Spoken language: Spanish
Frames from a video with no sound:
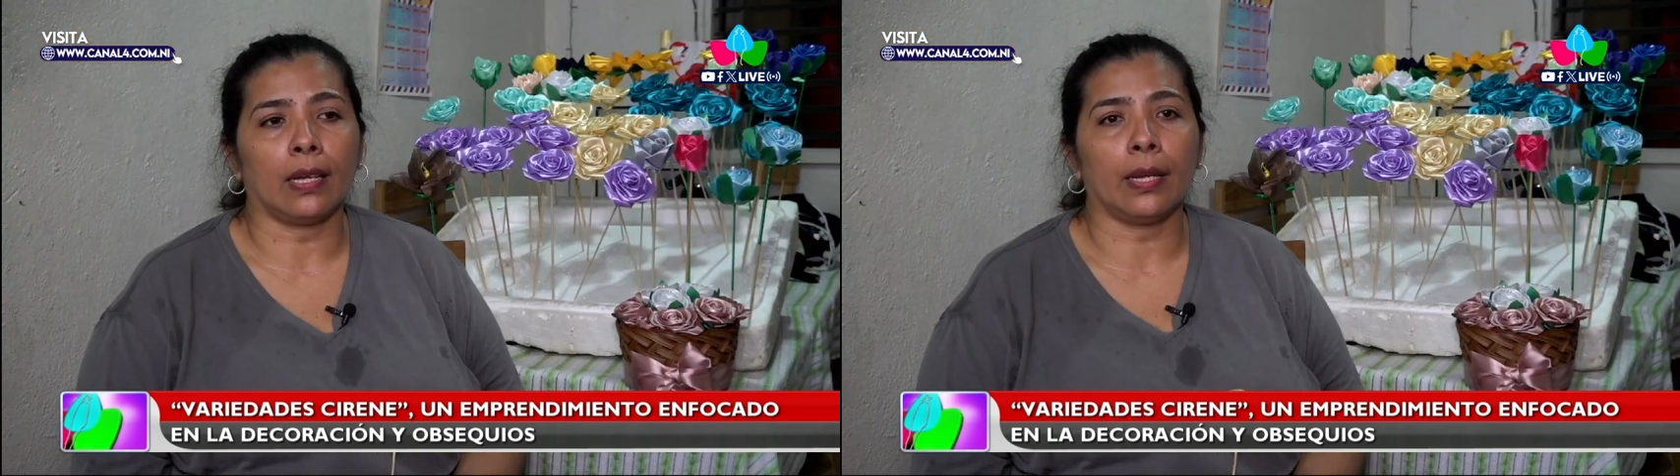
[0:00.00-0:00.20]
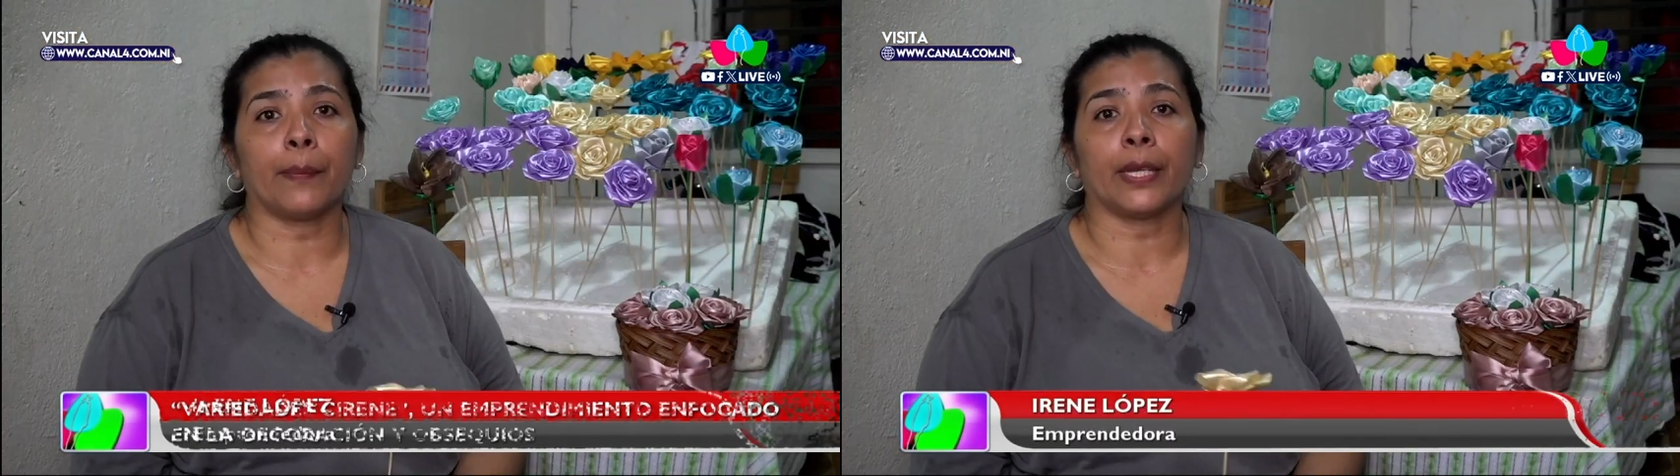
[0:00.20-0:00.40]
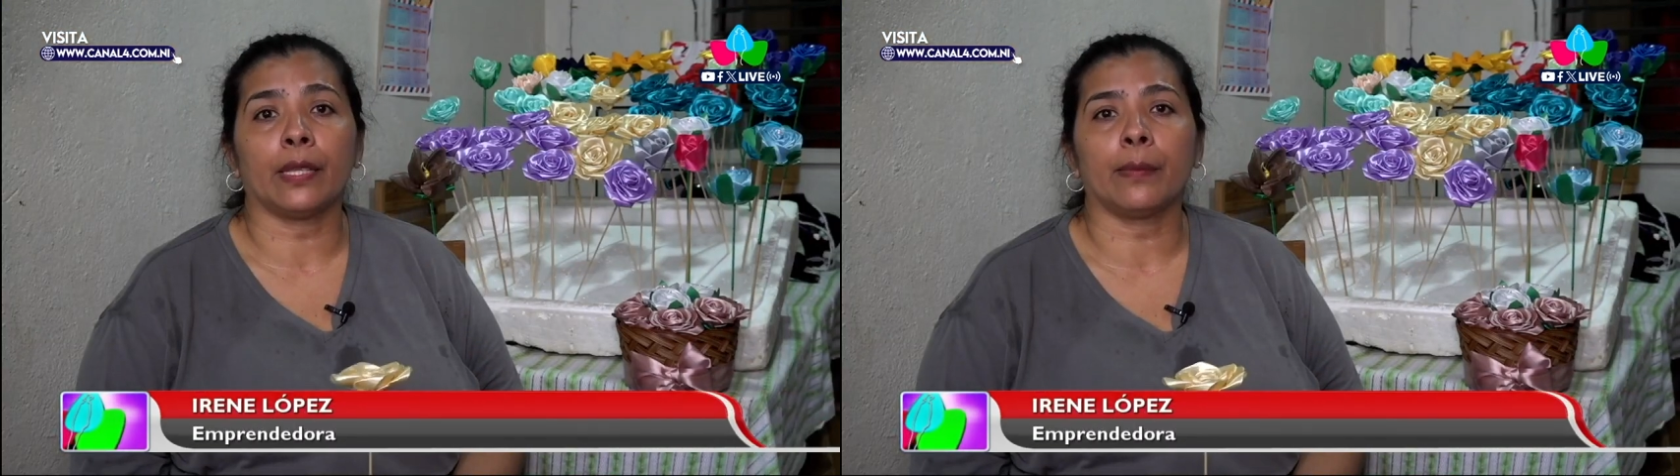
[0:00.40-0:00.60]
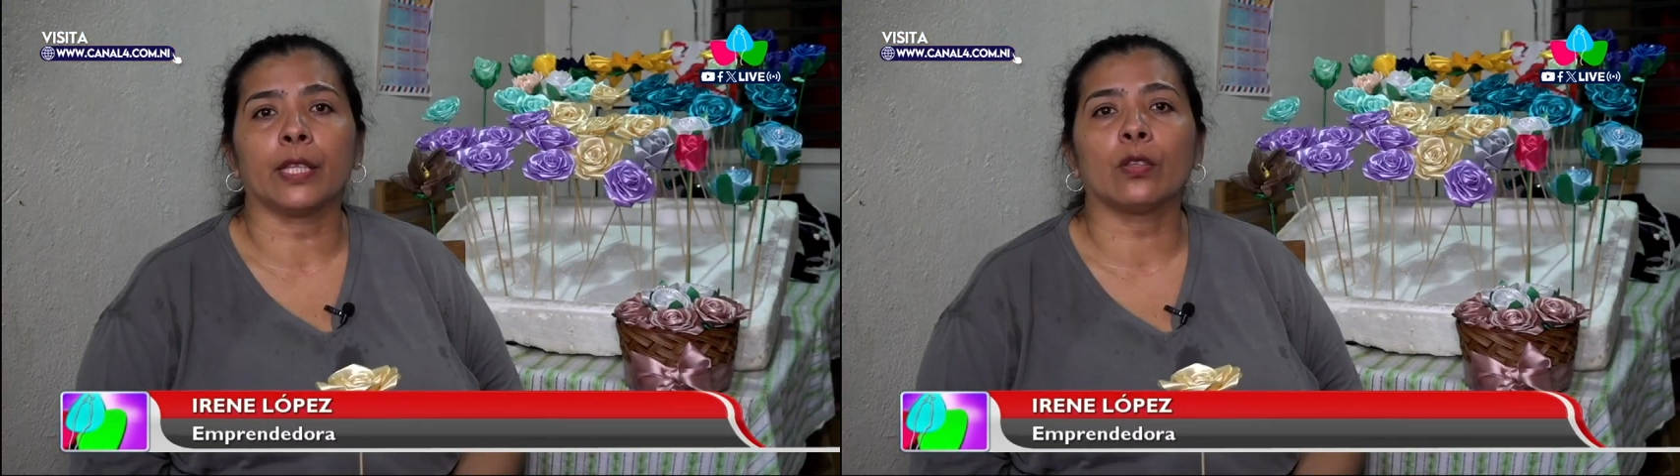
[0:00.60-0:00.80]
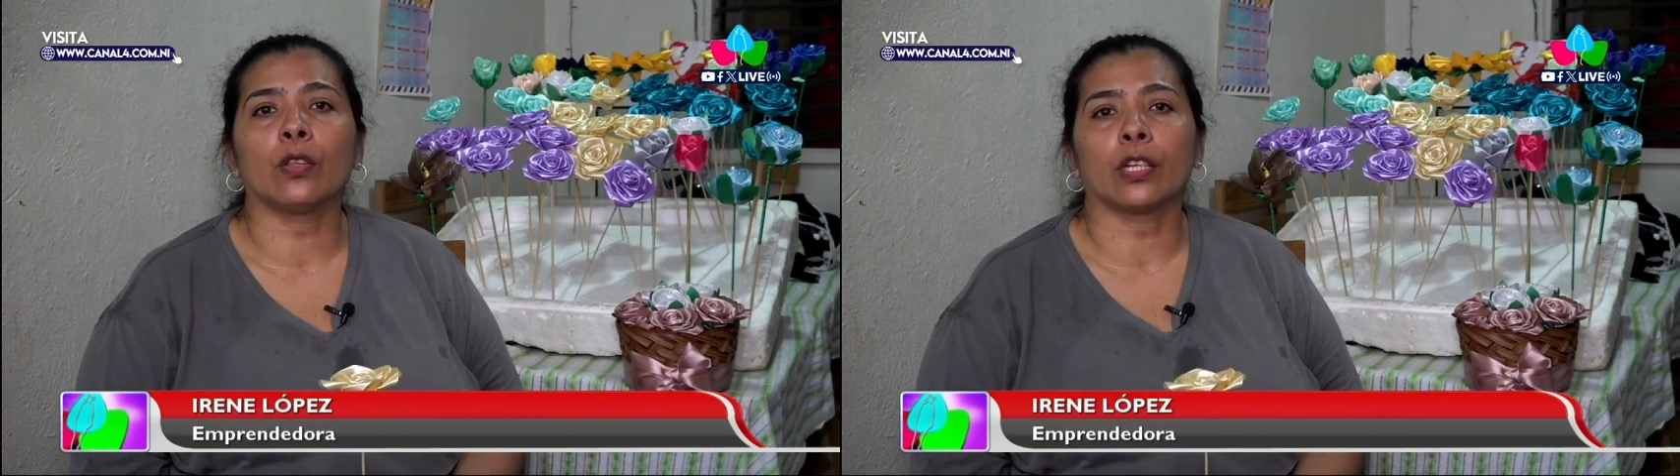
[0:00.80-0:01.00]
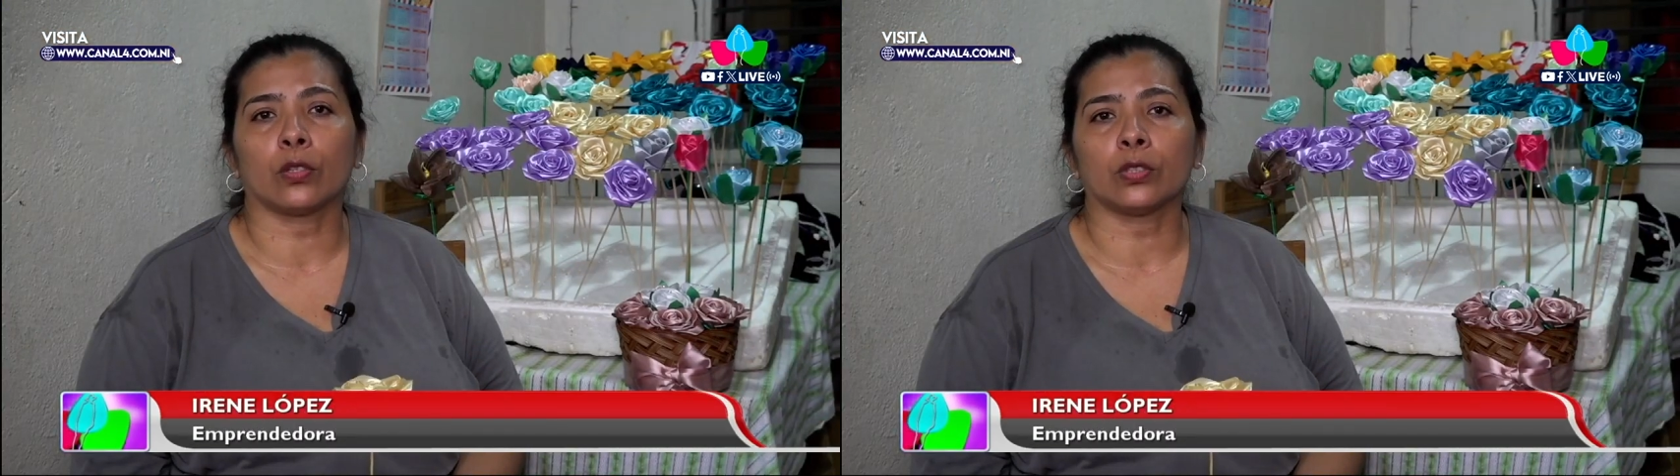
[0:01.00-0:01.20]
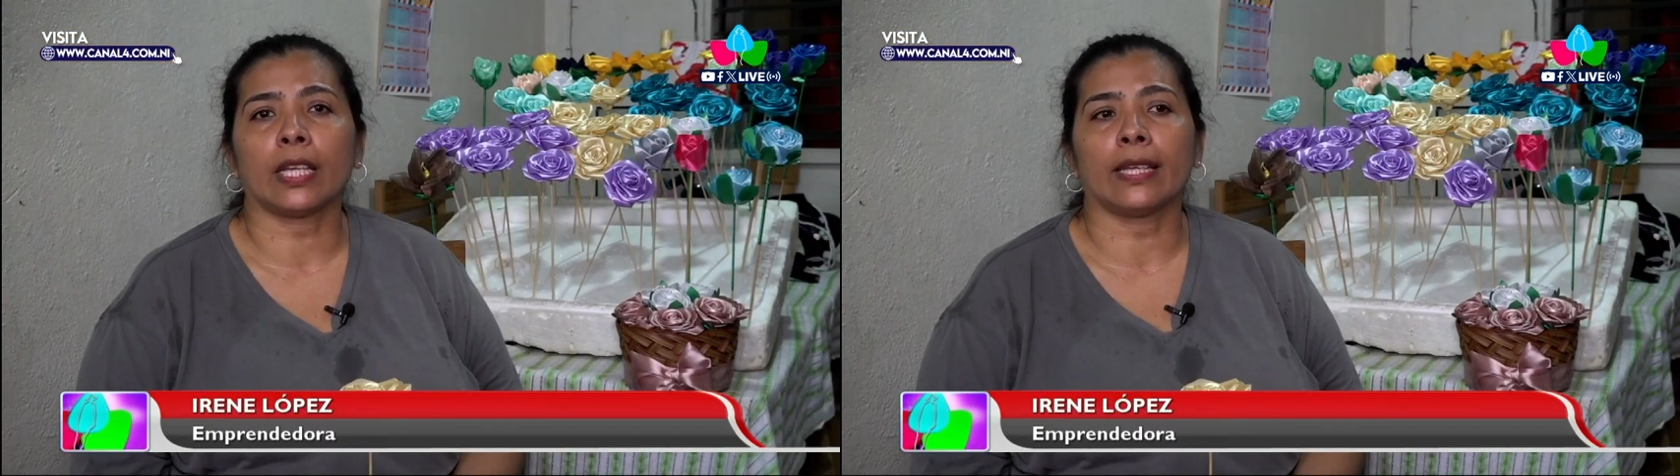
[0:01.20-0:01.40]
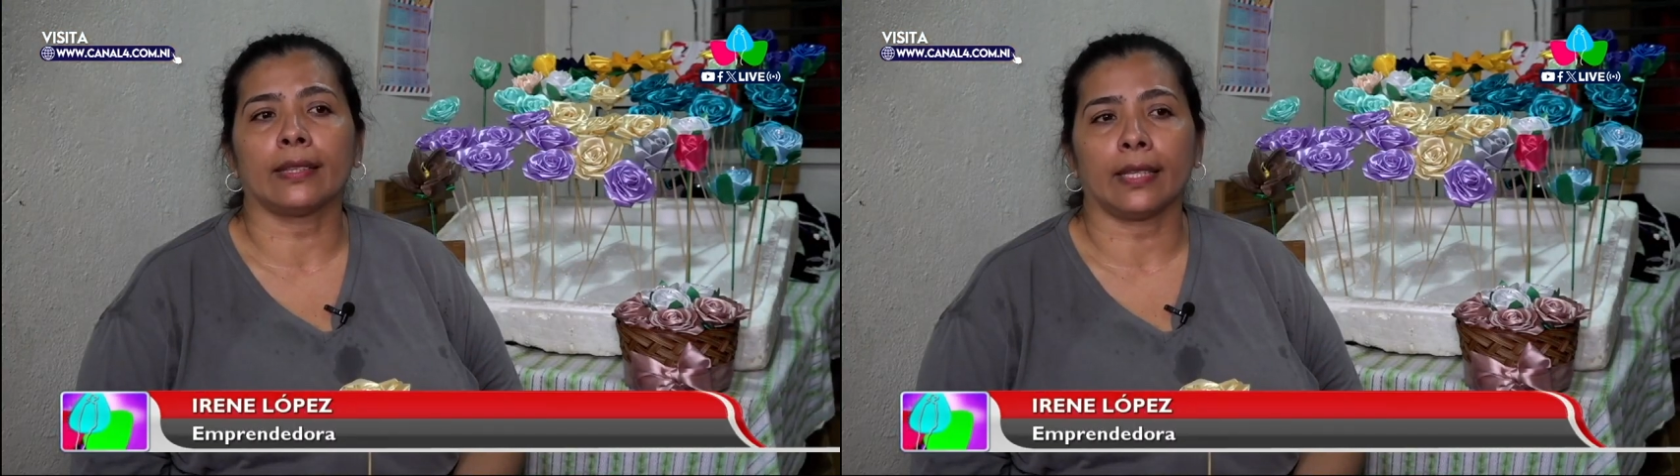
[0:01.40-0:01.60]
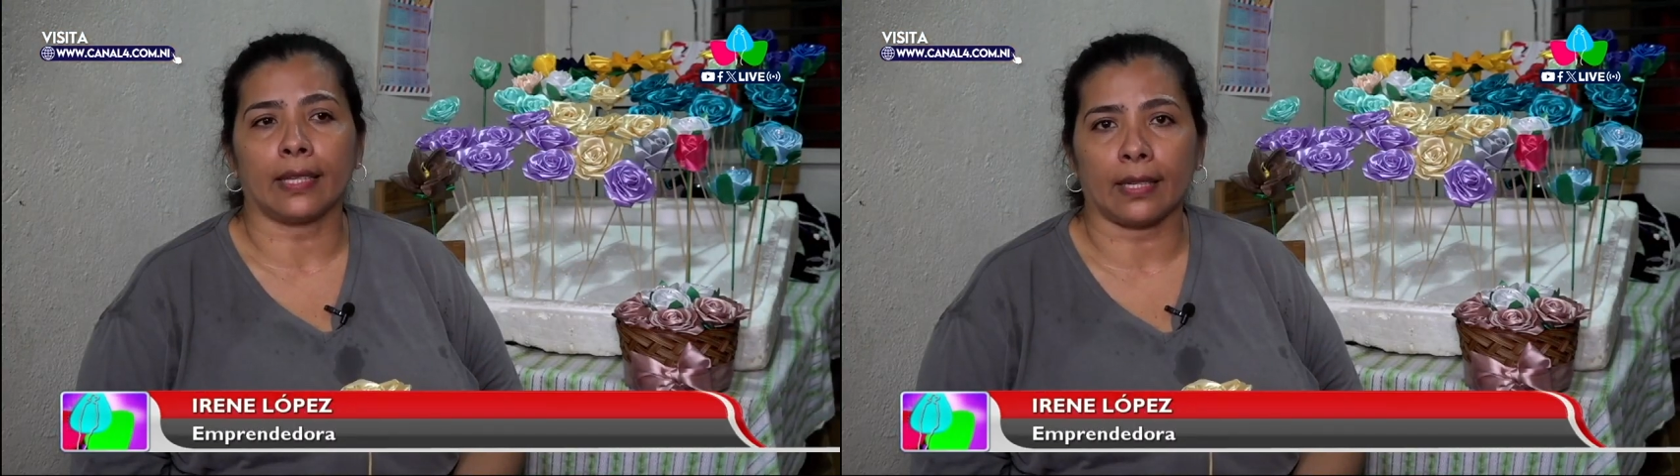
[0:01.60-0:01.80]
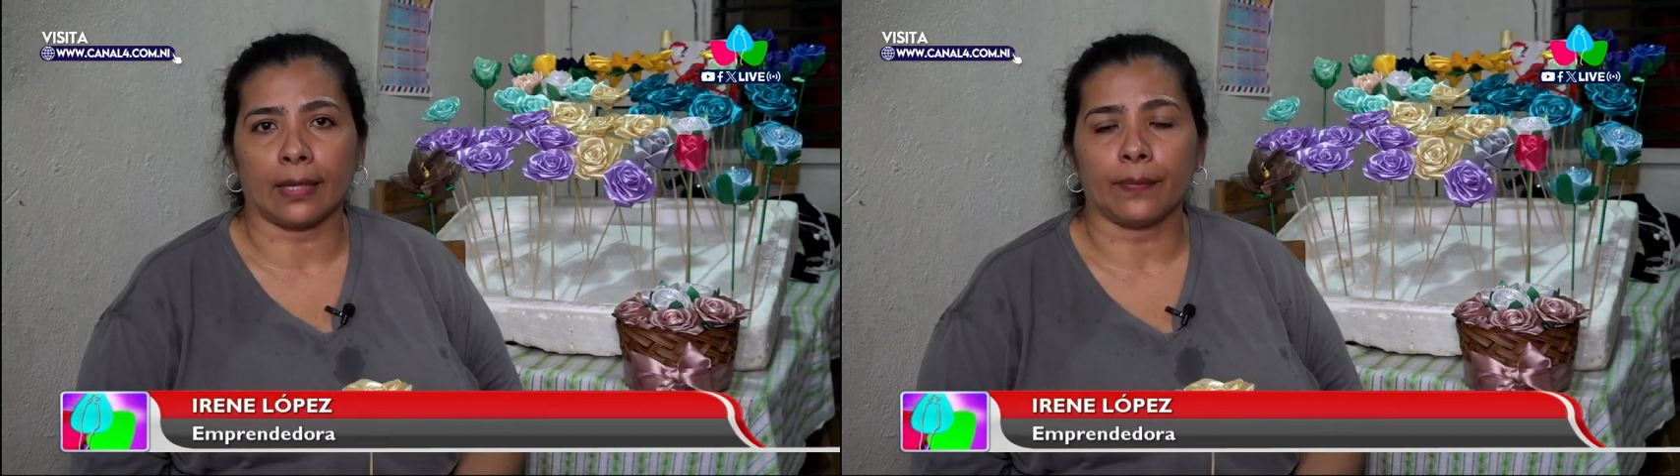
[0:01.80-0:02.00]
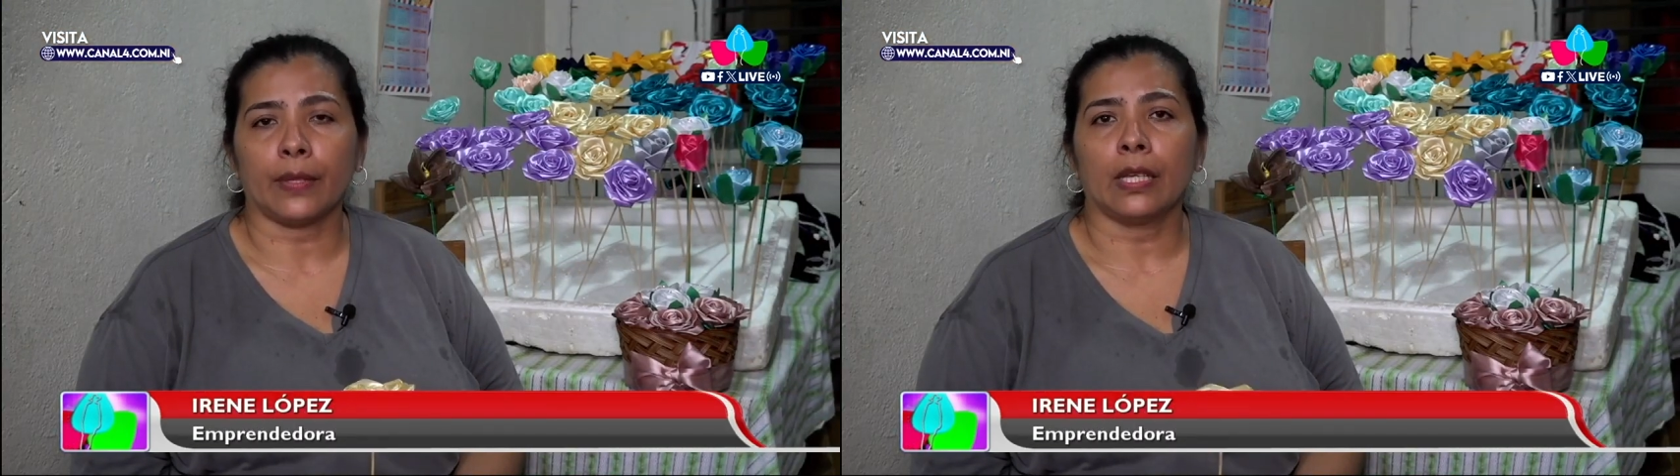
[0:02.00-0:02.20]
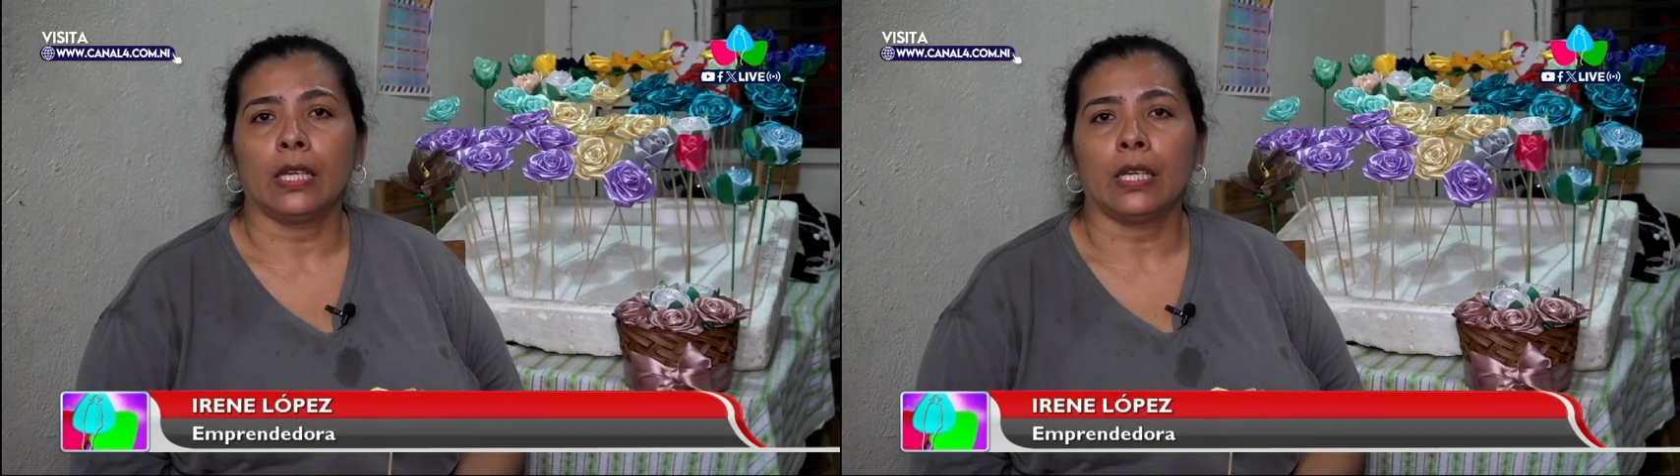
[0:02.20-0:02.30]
el emprendimiento de Rosa Eterna.